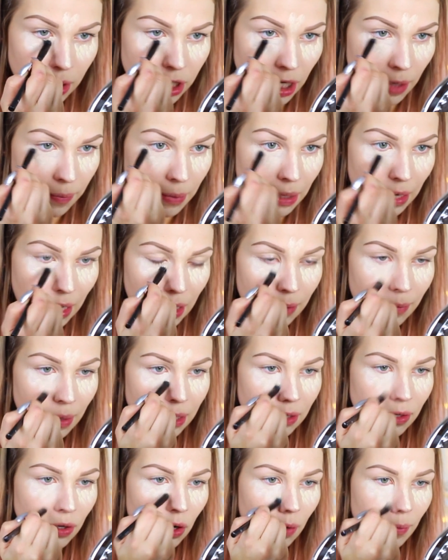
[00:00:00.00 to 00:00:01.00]
Schreibt mir gerne mal
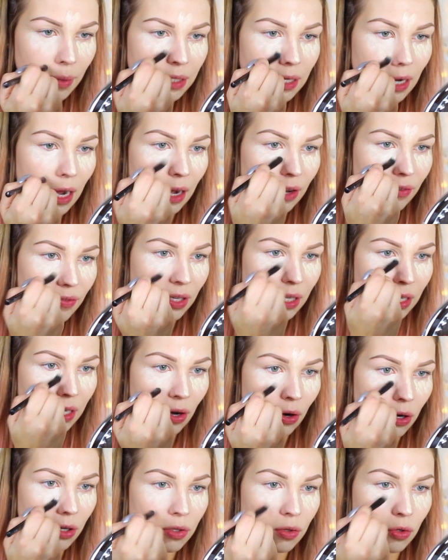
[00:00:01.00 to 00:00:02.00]
in die Kommentare, wie
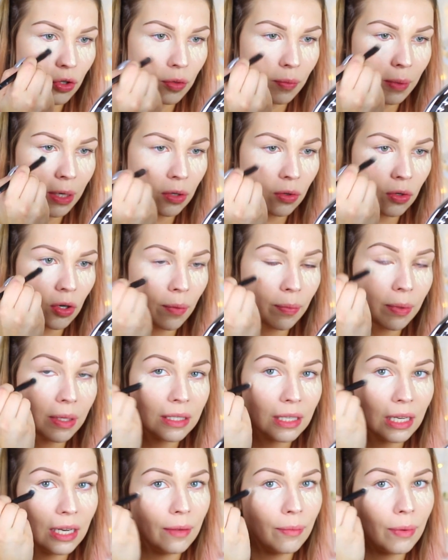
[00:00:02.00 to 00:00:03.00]
ihr euch so schminkt und ob ihr
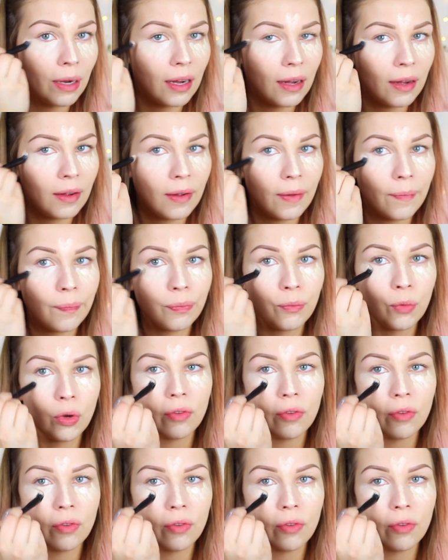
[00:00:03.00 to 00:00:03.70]
es lieber ähm,